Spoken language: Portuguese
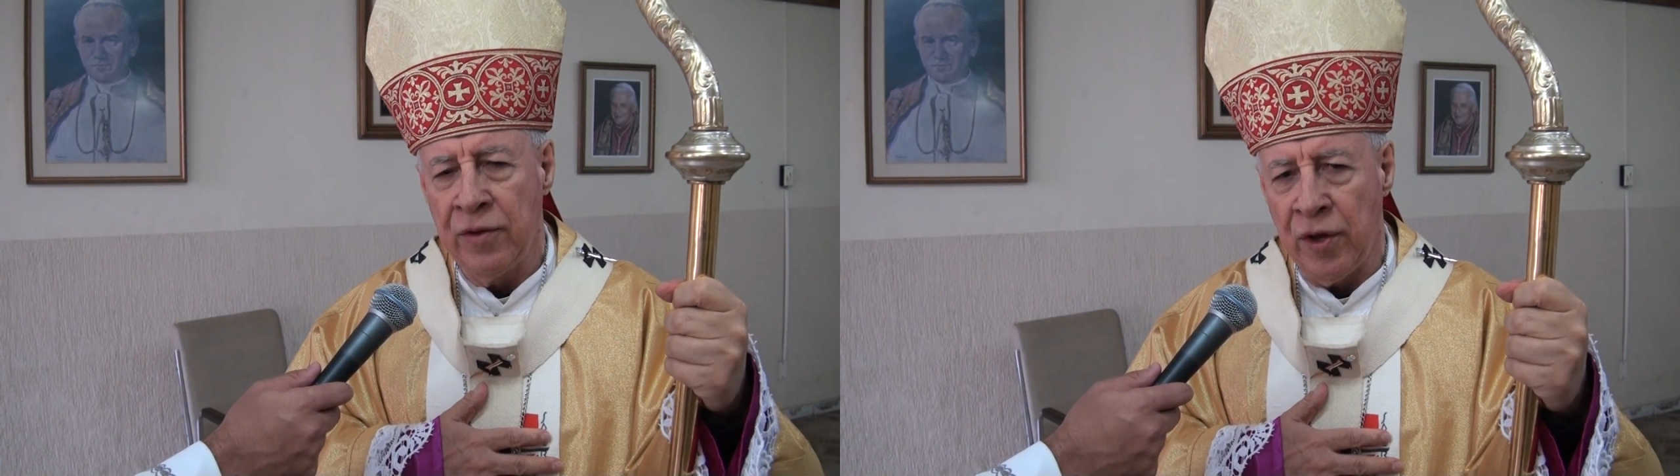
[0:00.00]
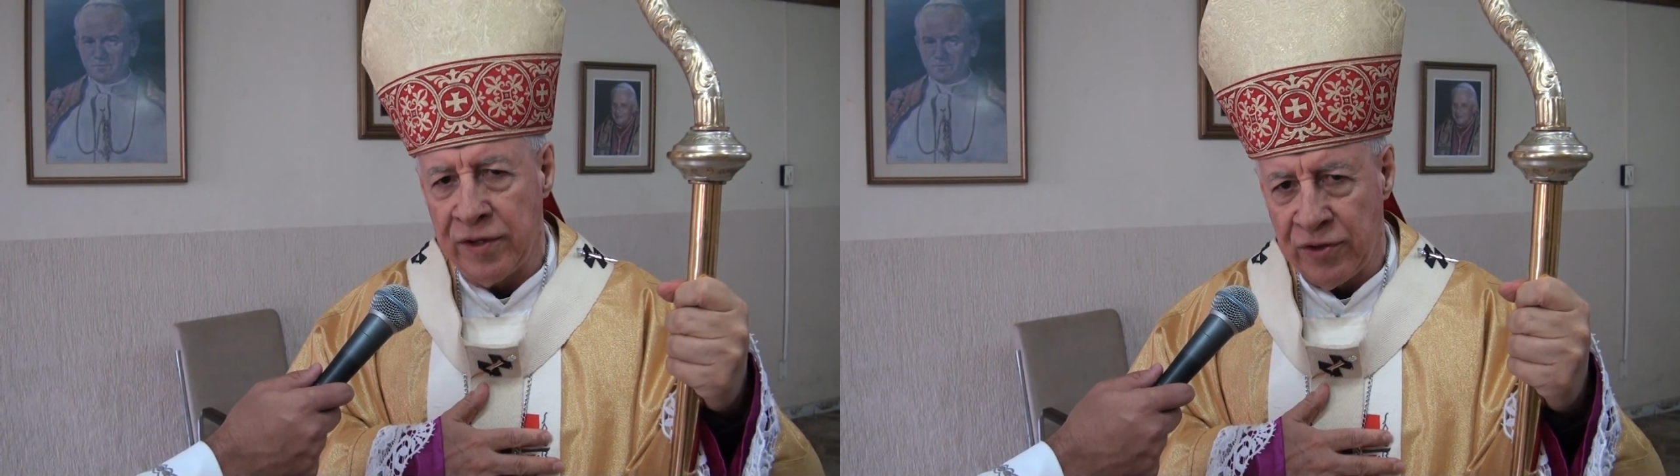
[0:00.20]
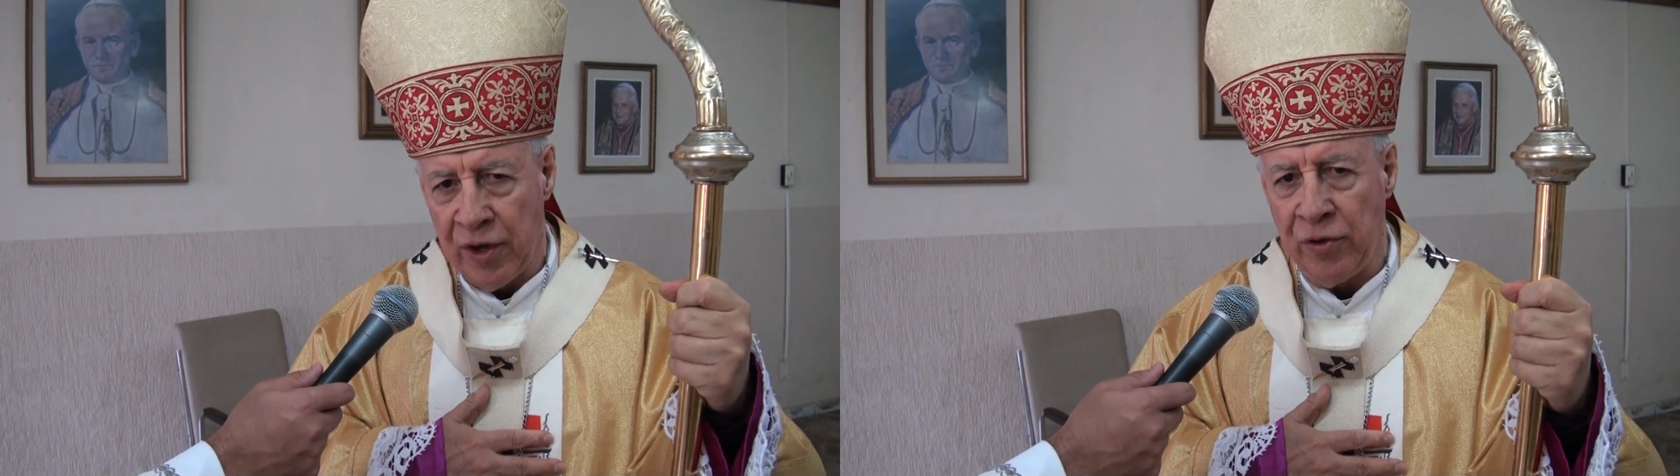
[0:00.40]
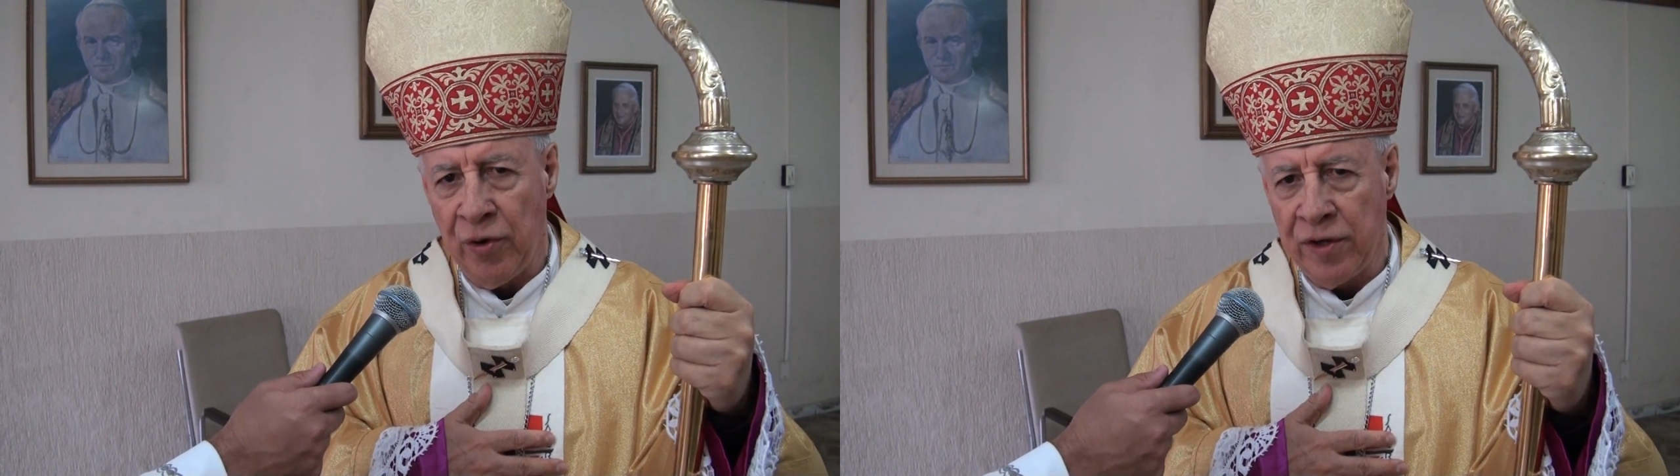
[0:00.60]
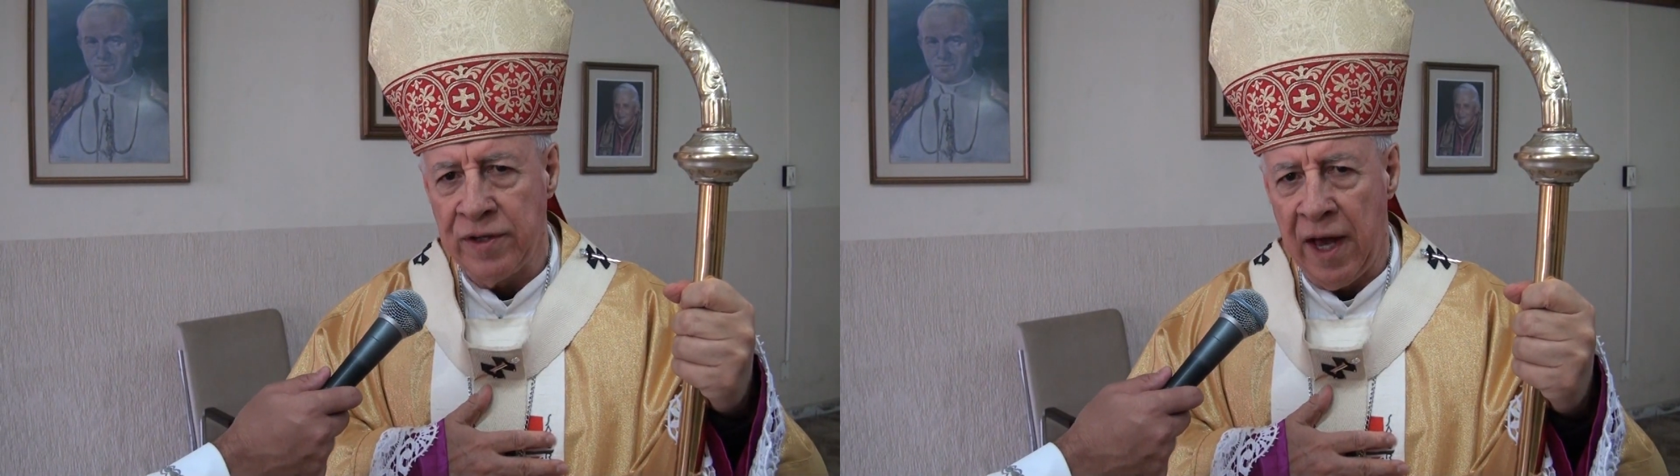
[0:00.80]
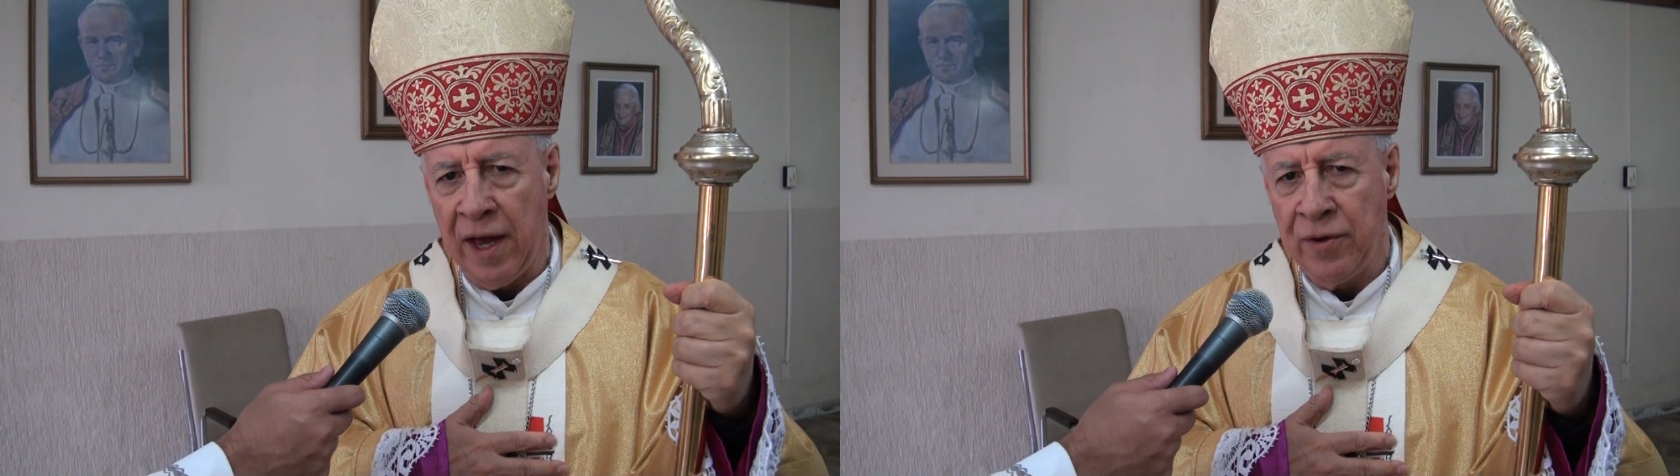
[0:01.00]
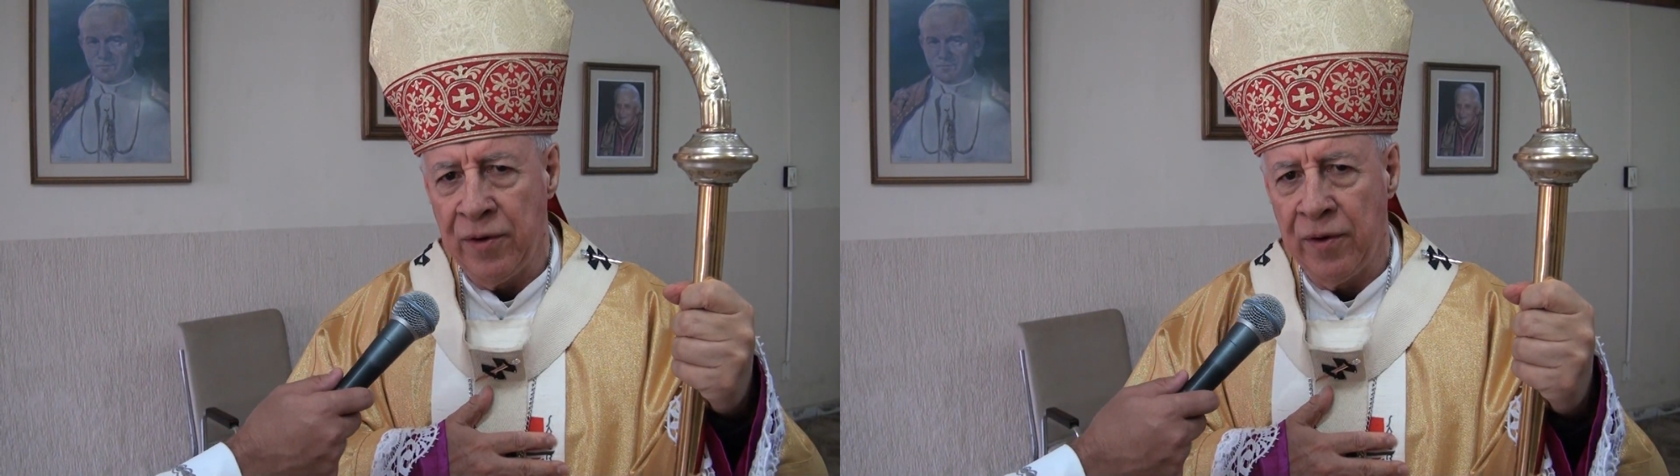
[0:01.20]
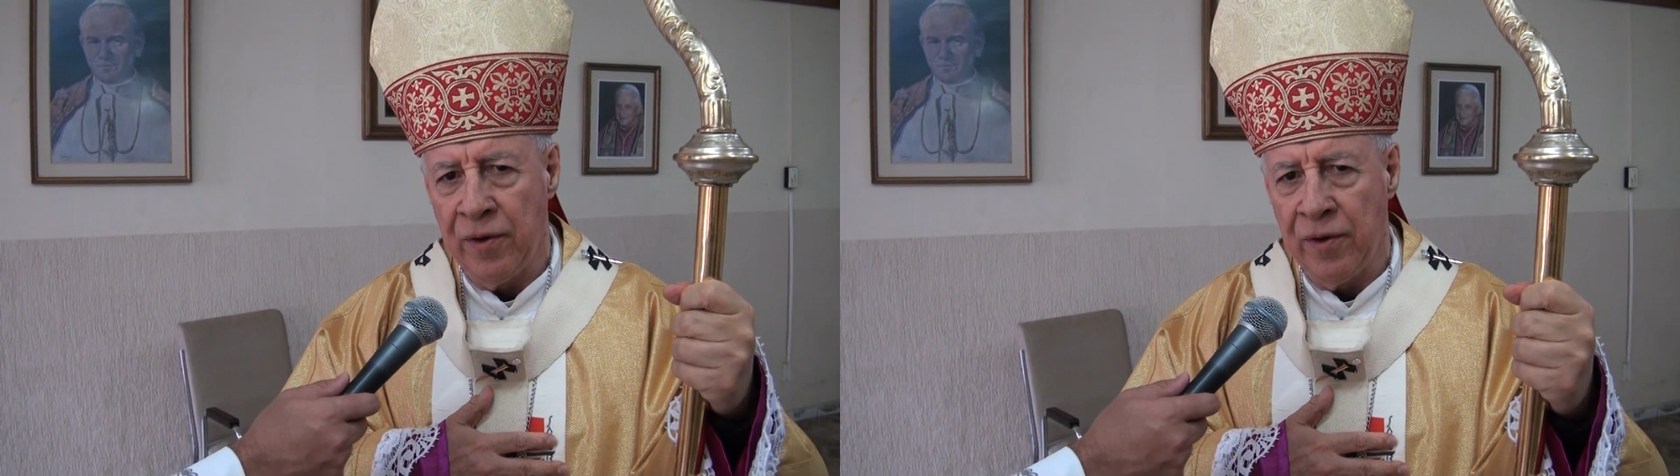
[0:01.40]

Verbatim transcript: Nossa Senhora do Rosário,